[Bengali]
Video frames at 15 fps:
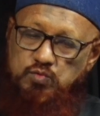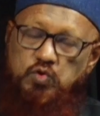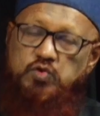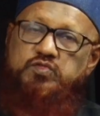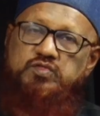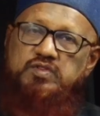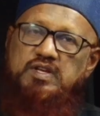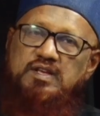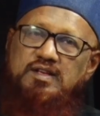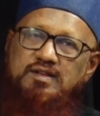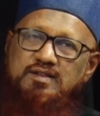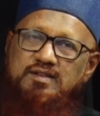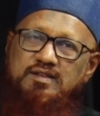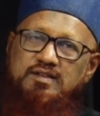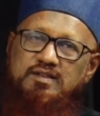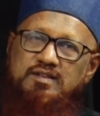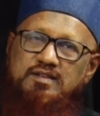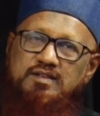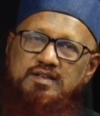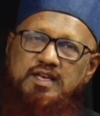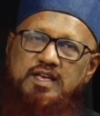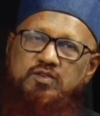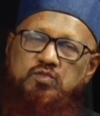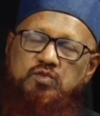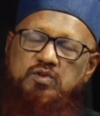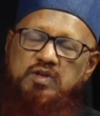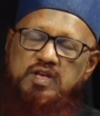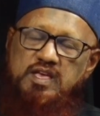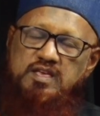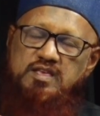করছি এই
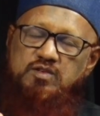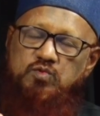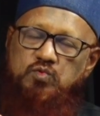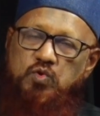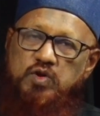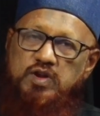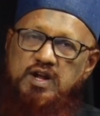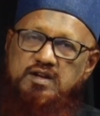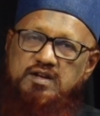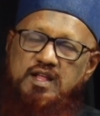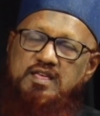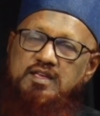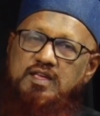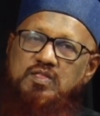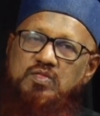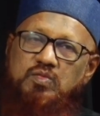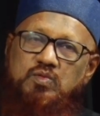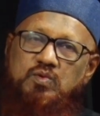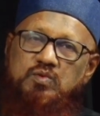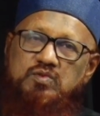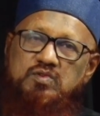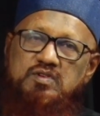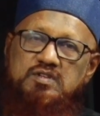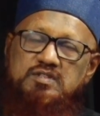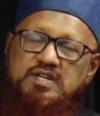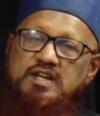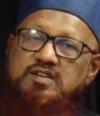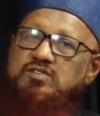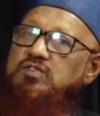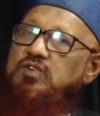এই করাটাই কিন্তু
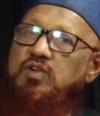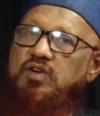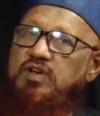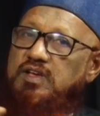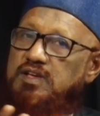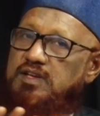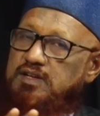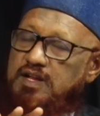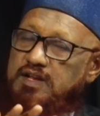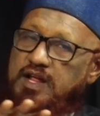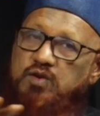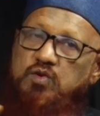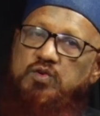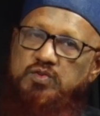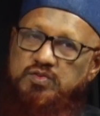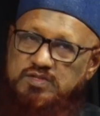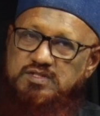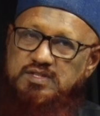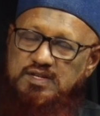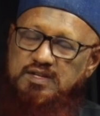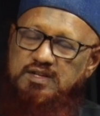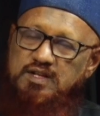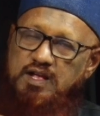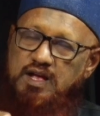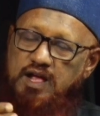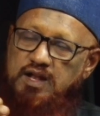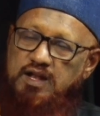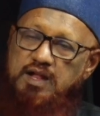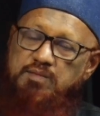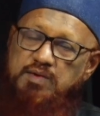শেষ নয় এটা রেকর্ড হচ্ছে
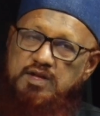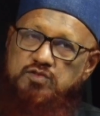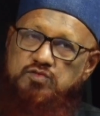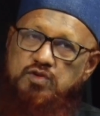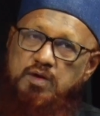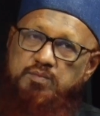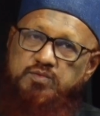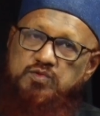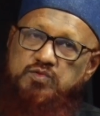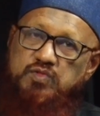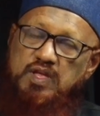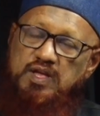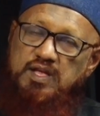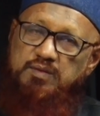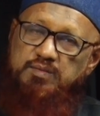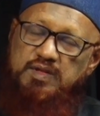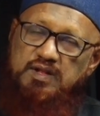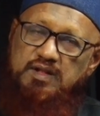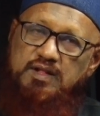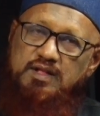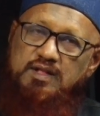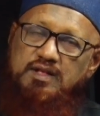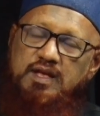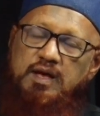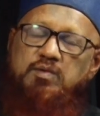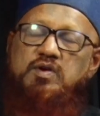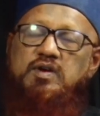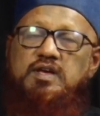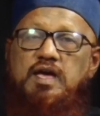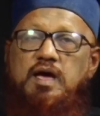আল্লাহ আমাকে সব কিছু দেখাবেন
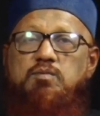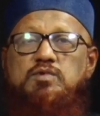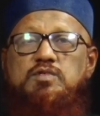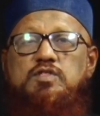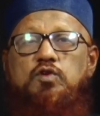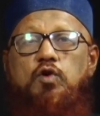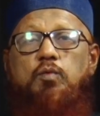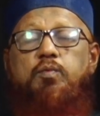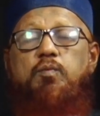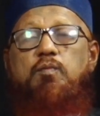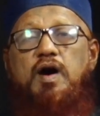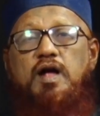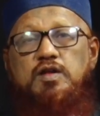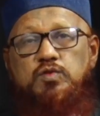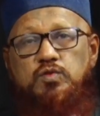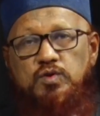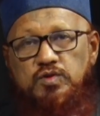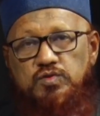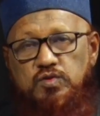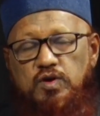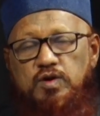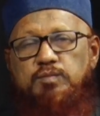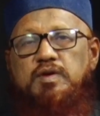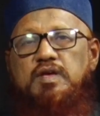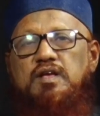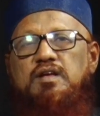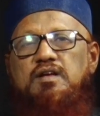এবং কেমন অপমানিত হতে হবে